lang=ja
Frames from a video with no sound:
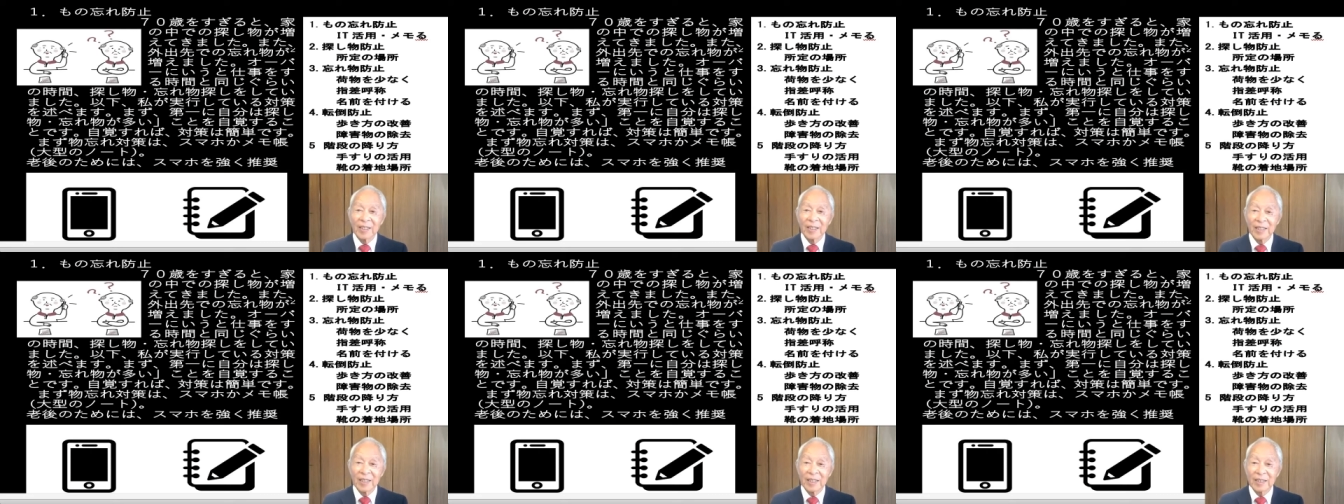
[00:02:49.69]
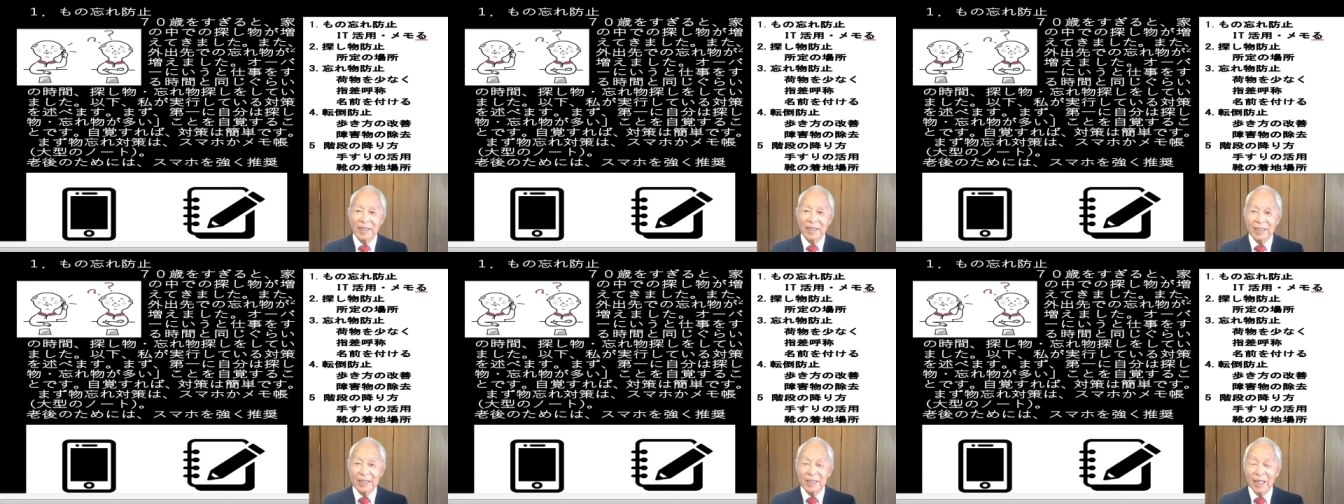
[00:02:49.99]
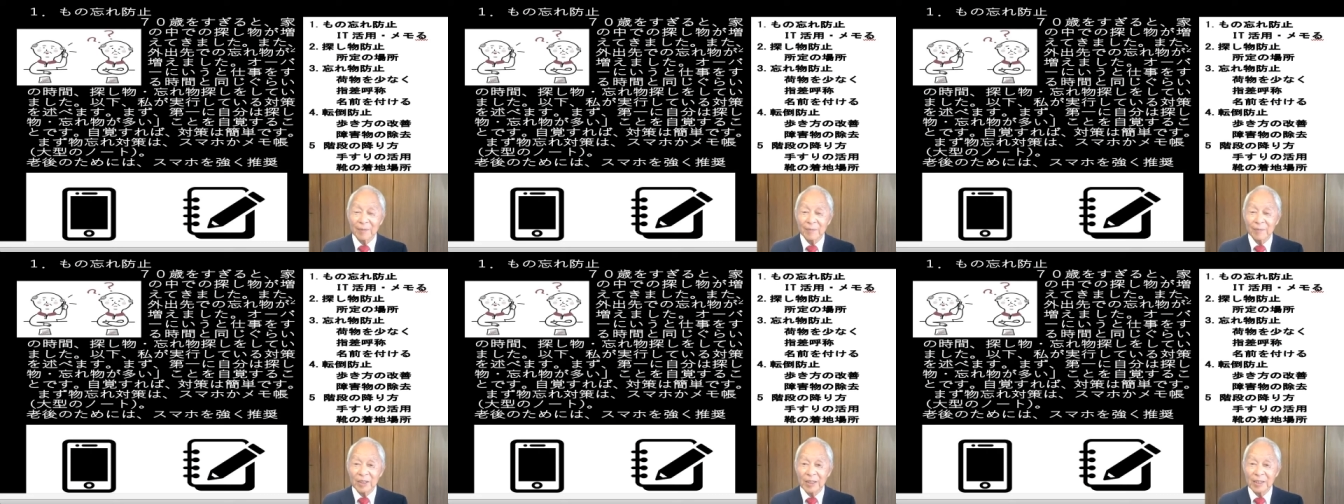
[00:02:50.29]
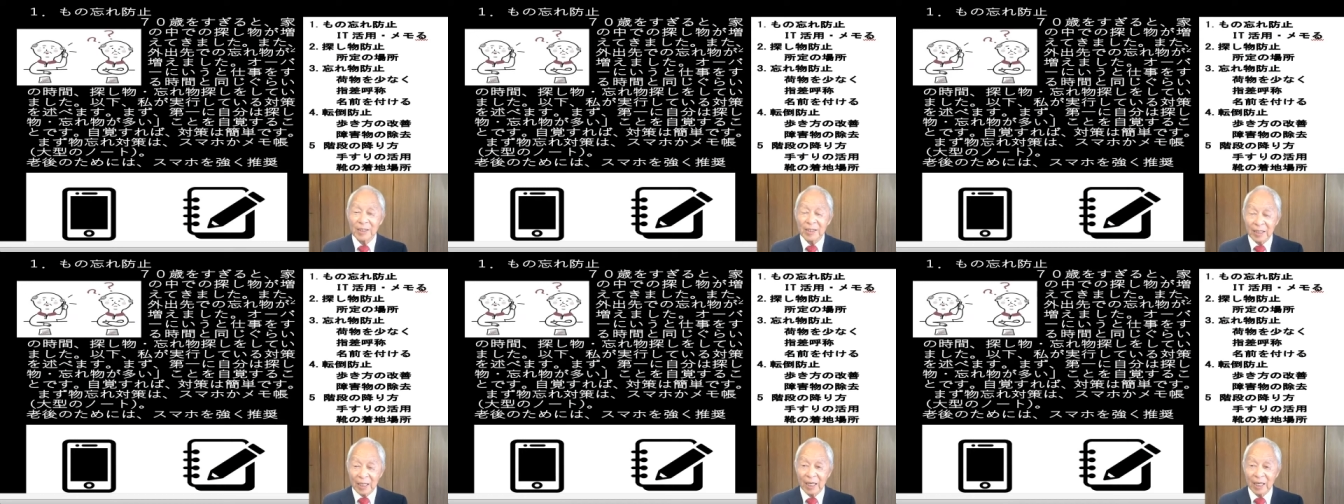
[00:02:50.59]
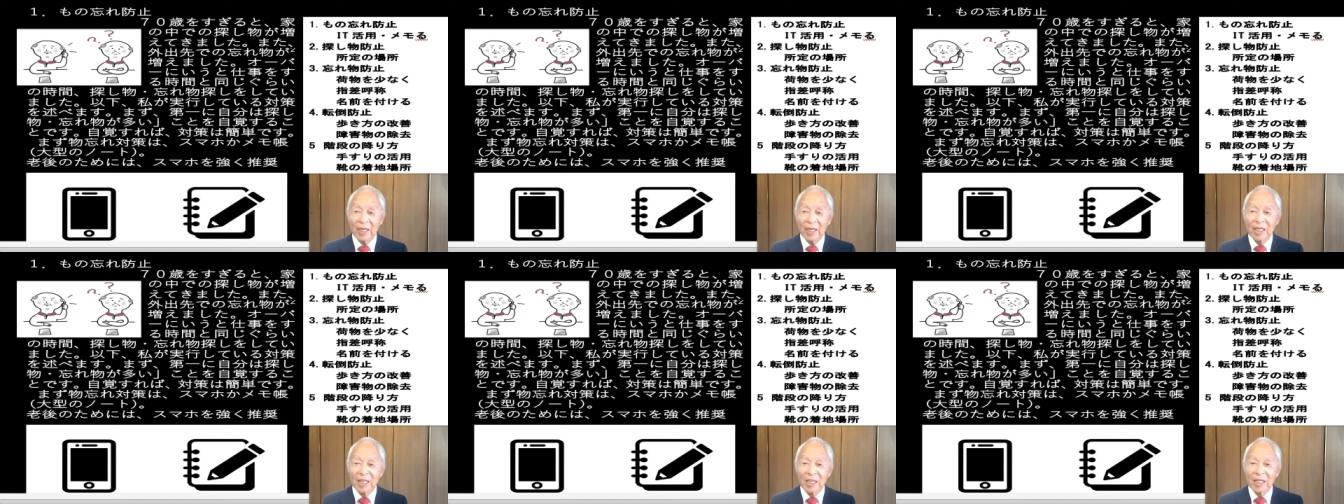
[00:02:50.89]
え月並みです
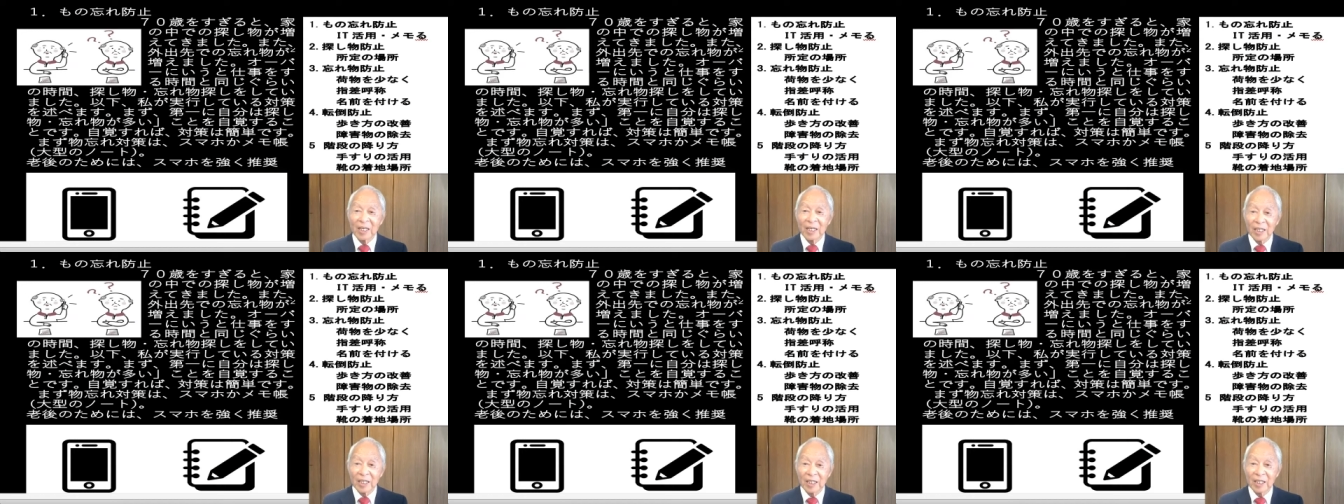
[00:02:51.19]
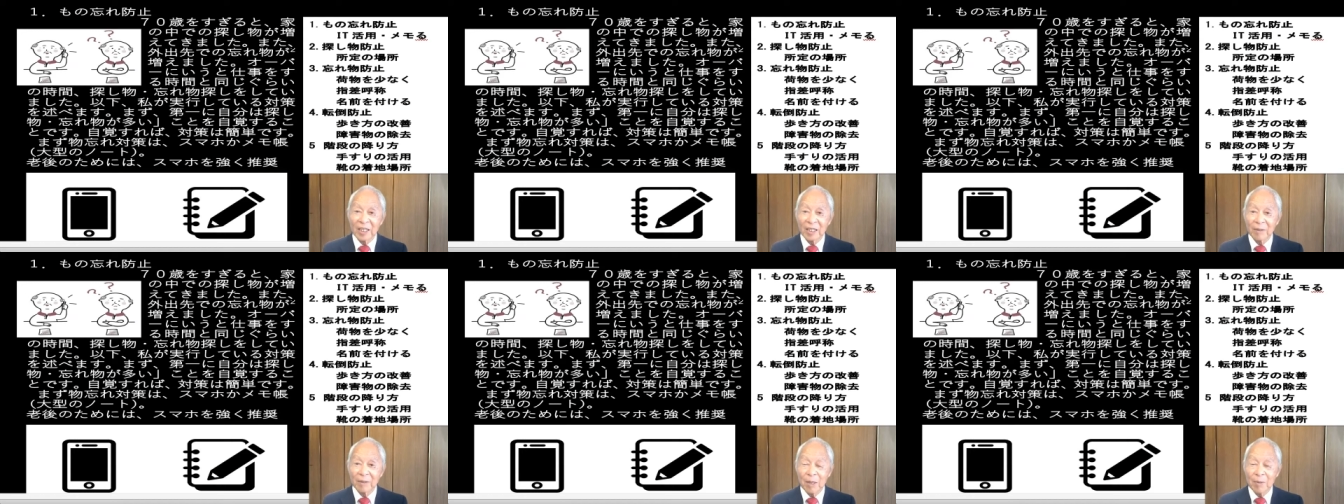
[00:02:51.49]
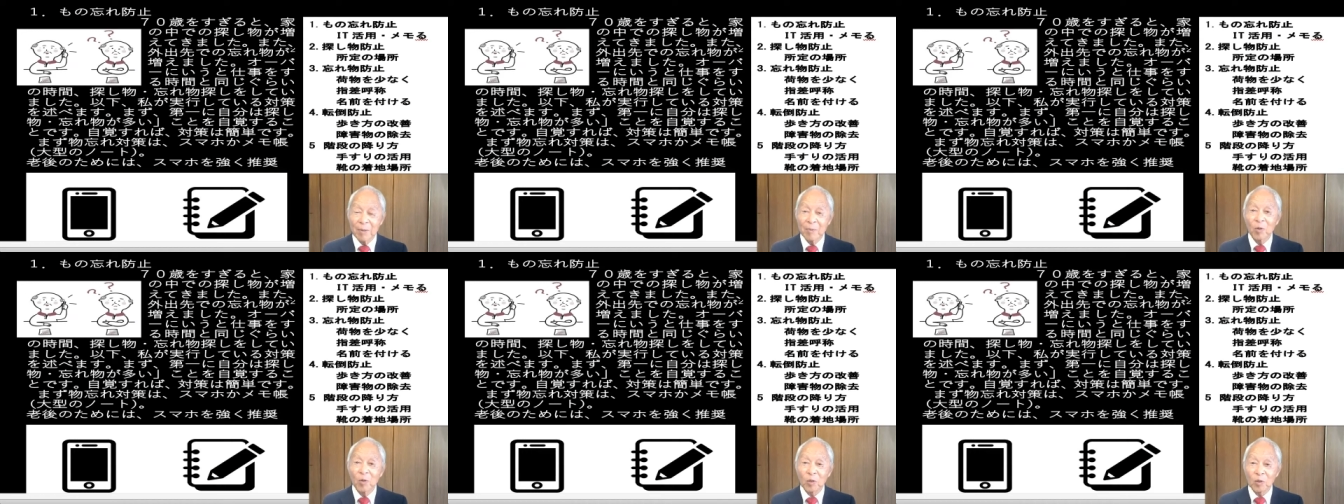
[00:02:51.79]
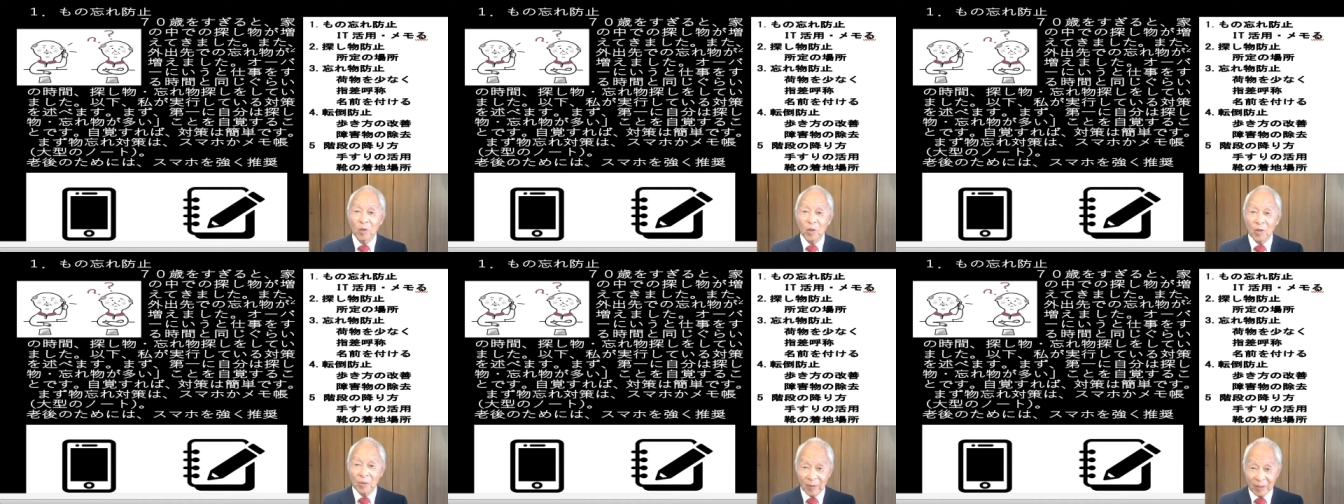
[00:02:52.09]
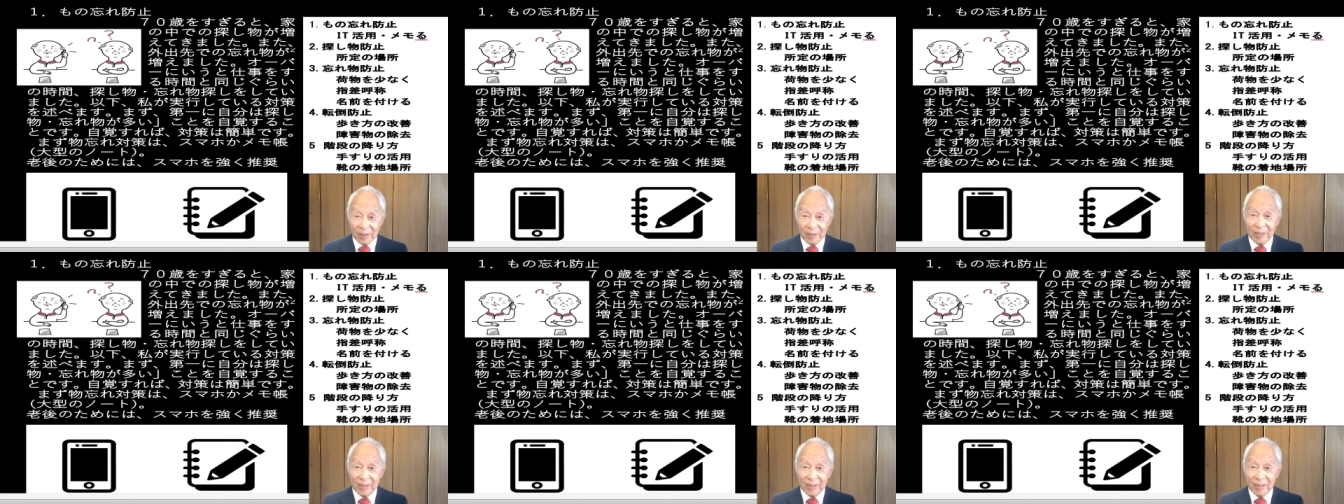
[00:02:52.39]
が、えメモを取
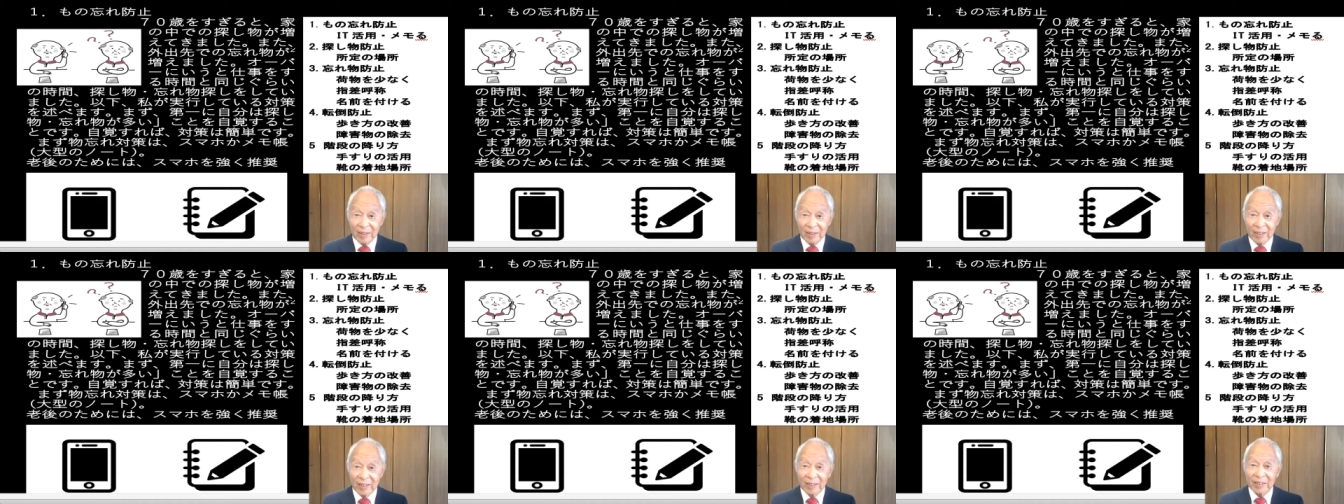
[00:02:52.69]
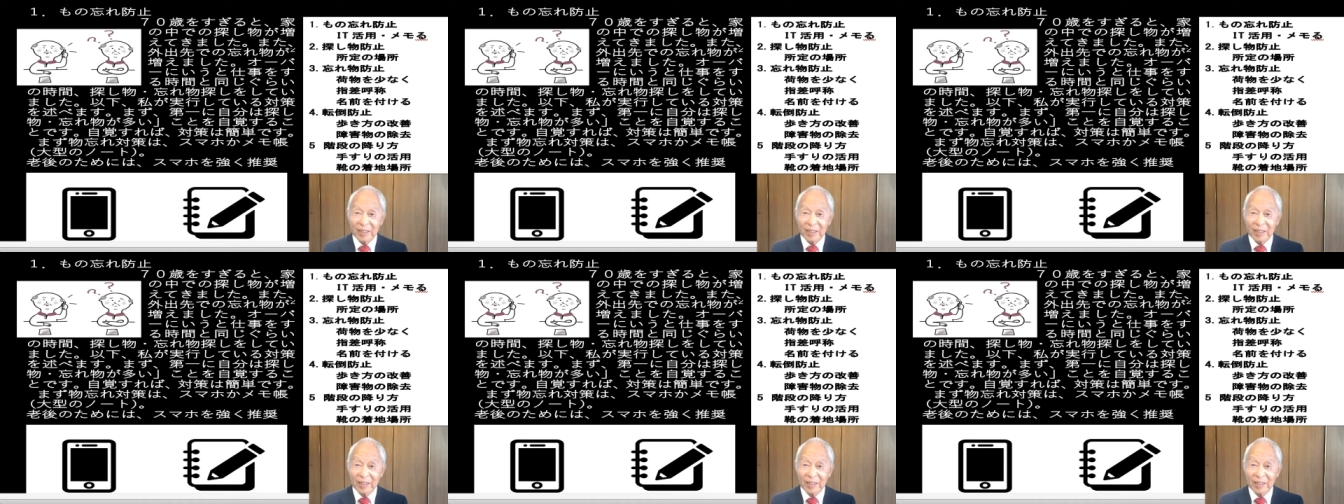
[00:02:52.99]
ります。